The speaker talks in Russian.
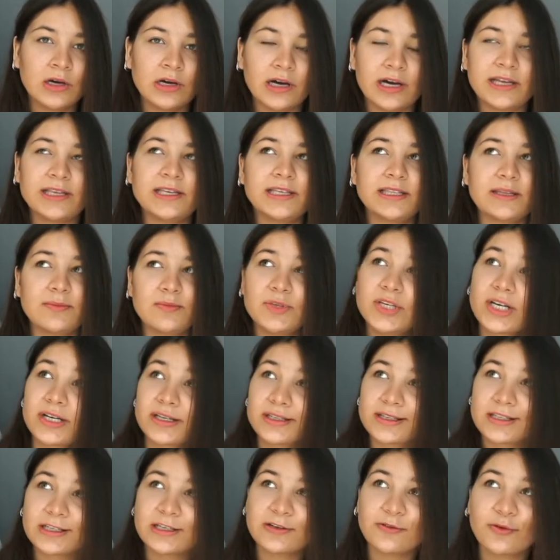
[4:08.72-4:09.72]
они там
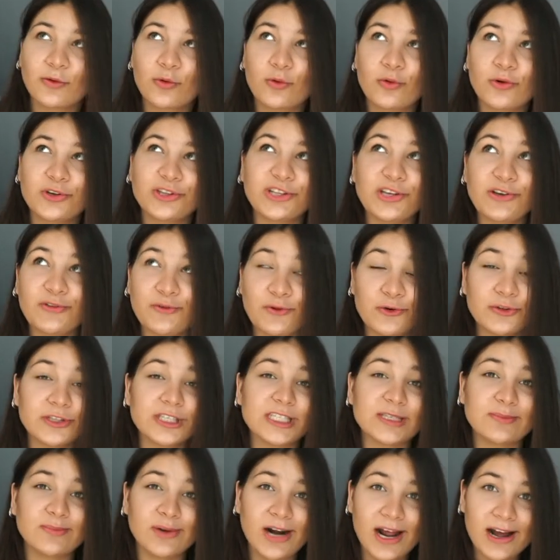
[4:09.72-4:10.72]
некоторые уходят айфоны
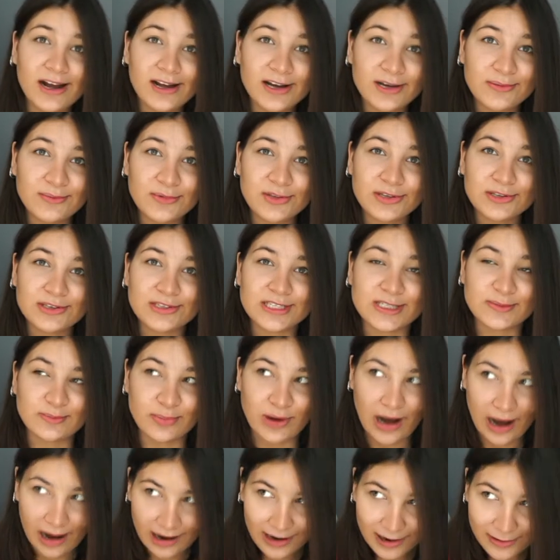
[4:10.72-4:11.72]
с браками, с
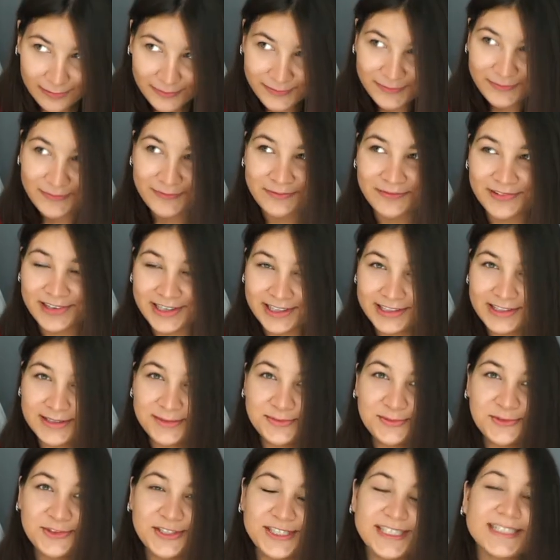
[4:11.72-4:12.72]
браком,
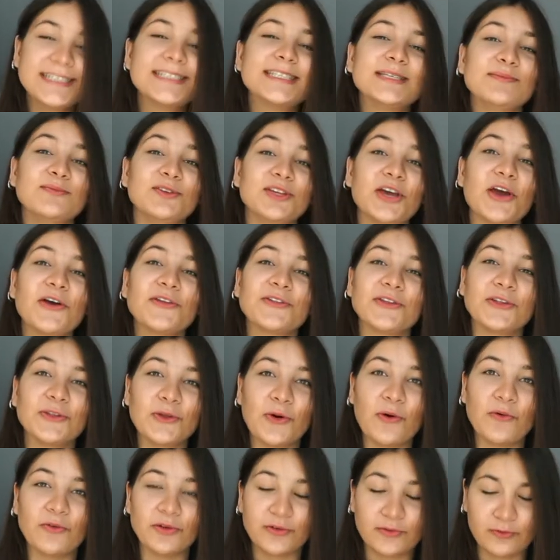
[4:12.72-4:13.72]
поэтому их заменяют на
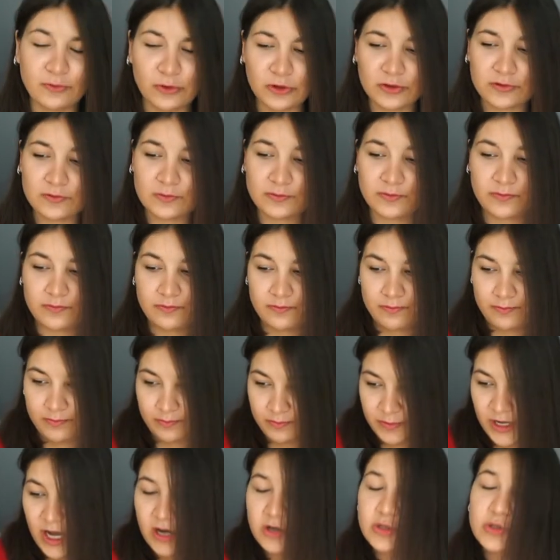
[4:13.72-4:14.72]
новые. Вот.
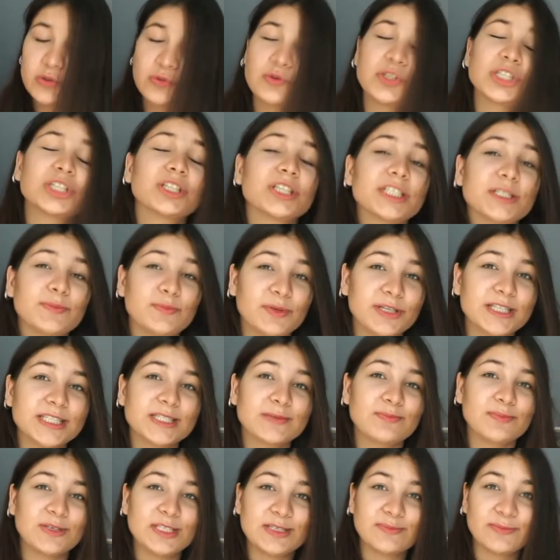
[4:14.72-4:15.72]
Как и случилось, в
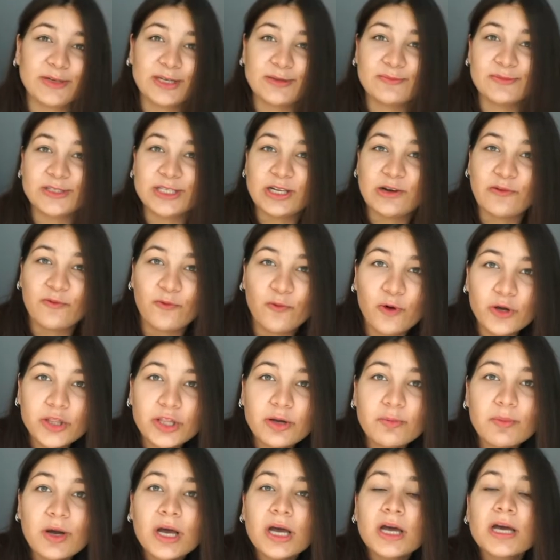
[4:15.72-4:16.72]
принципе, и с моим
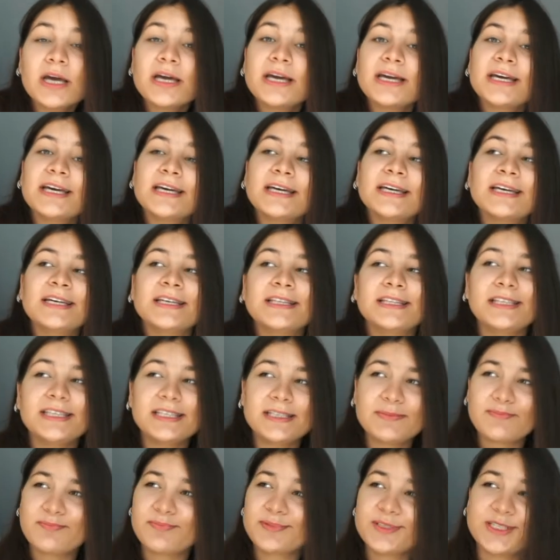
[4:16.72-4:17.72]
телефоном.
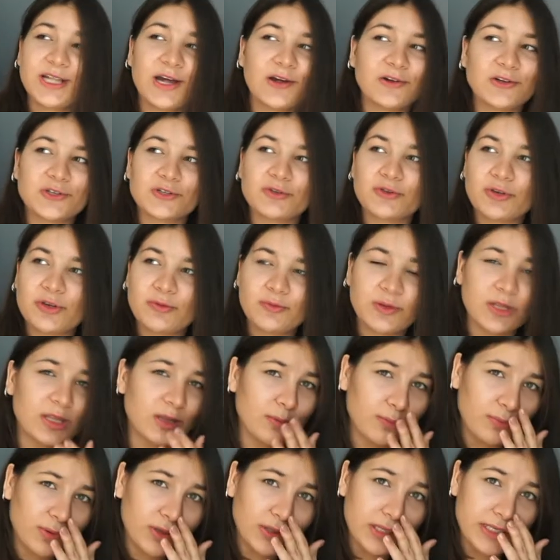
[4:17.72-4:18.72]
Не знаю, что именно
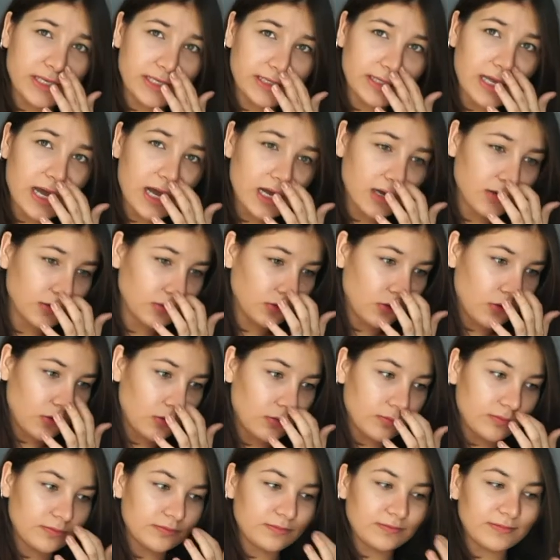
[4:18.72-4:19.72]
там было не так,
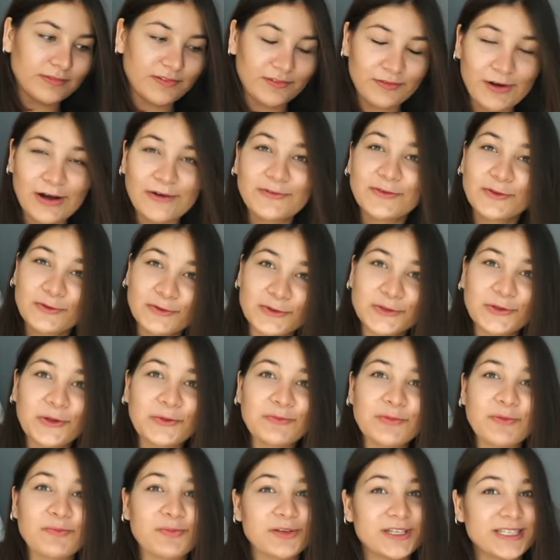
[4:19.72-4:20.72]
но факт в том, что он
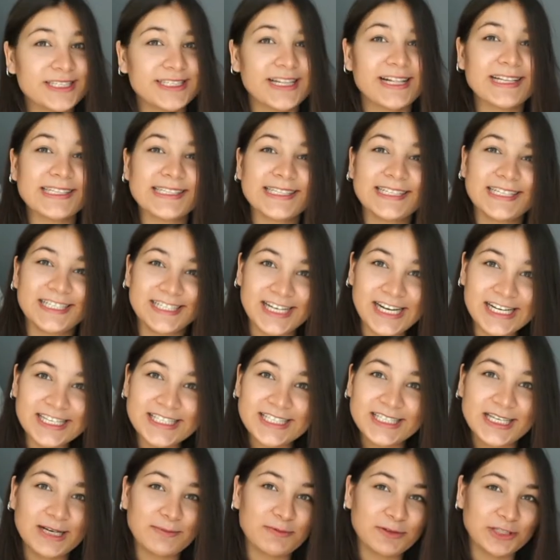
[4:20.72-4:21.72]
мне перестал
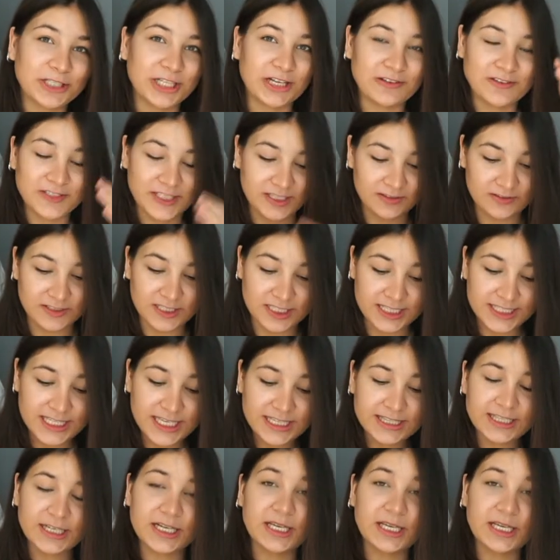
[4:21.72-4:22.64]
заряжаться, я пошла в сервисный центр,